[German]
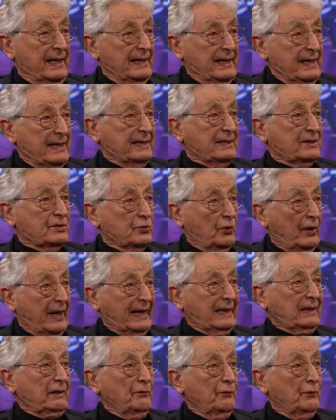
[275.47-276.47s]
nicht zu
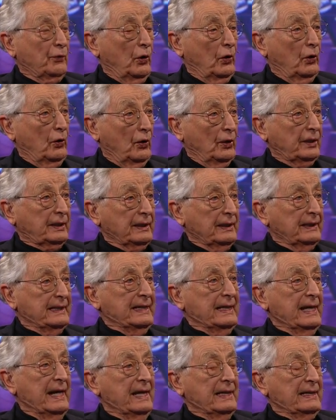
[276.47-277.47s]
retten vor Leuten,
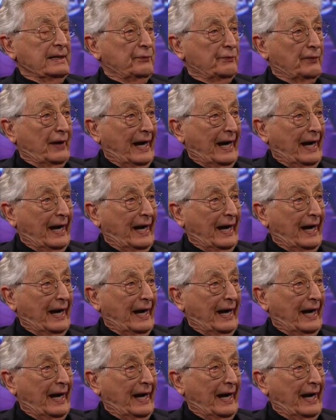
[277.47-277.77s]
die die